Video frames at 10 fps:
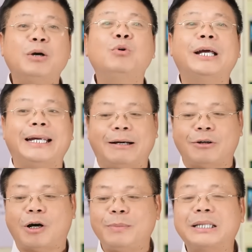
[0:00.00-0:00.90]
Nếu một ngày
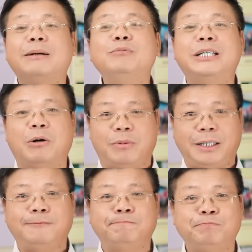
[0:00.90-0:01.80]
nào đó mà cái tấm chồng
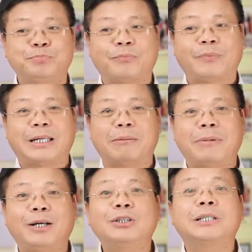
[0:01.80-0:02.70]
ấy chẳng
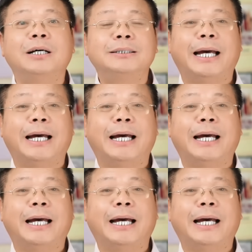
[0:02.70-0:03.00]
may nó sơ